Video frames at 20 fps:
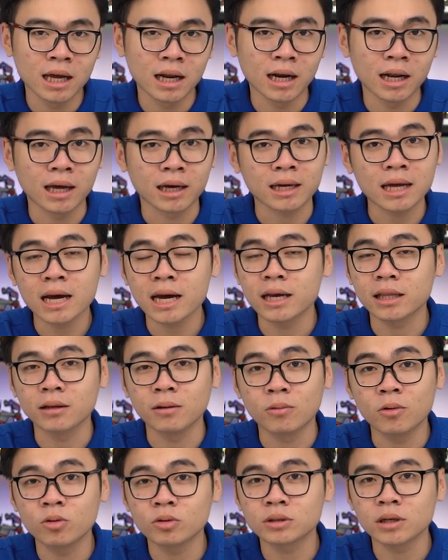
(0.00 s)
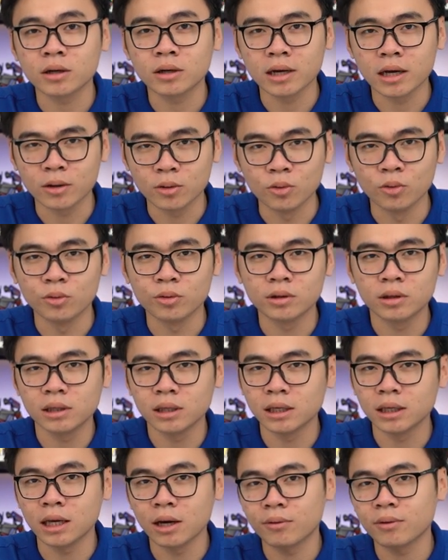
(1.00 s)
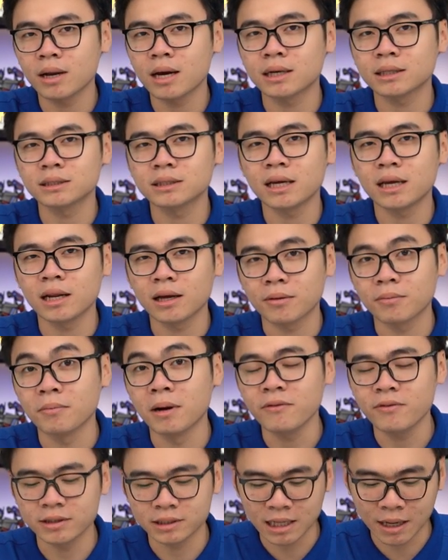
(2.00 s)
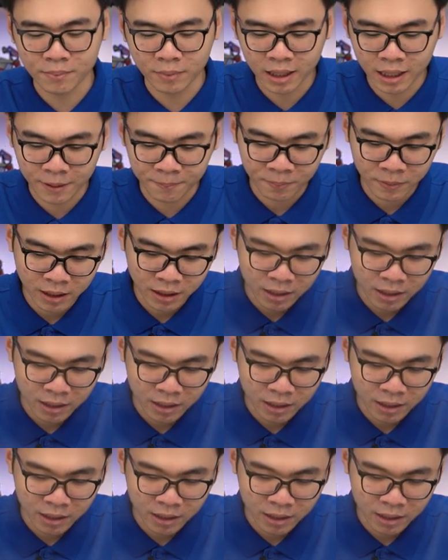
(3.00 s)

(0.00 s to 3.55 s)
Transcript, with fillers: là các hệ thống hỗ trợ đầy đủ thì hiệu năng sẽ được mấy % đây.